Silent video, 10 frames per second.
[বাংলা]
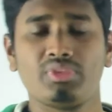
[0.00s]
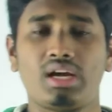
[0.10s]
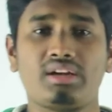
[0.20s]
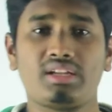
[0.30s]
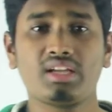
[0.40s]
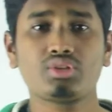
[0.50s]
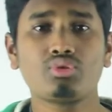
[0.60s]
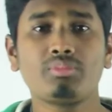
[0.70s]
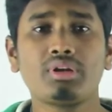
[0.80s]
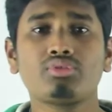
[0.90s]
আর
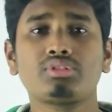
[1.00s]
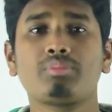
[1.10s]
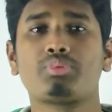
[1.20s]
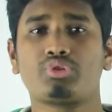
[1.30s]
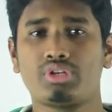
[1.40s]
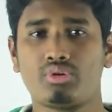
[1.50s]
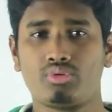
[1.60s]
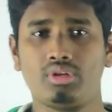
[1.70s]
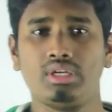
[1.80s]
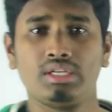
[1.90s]
ডায়াস্টুল মানে হচ্ছে প্রসারণ
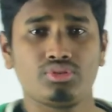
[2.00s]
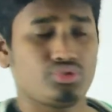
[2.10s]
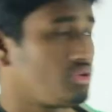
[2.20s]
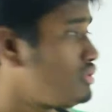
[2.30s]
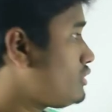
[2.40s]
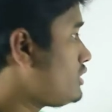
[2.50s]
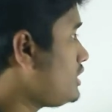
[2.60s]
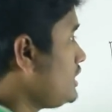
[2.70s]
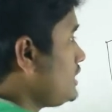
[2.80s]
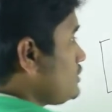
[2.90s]
যখন
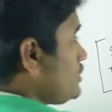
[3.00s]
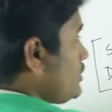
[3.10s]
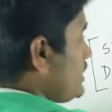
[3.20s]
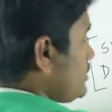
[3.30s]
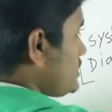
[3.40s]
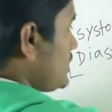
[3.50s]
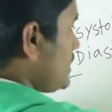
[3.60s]
ধরো এটা হচ্ছে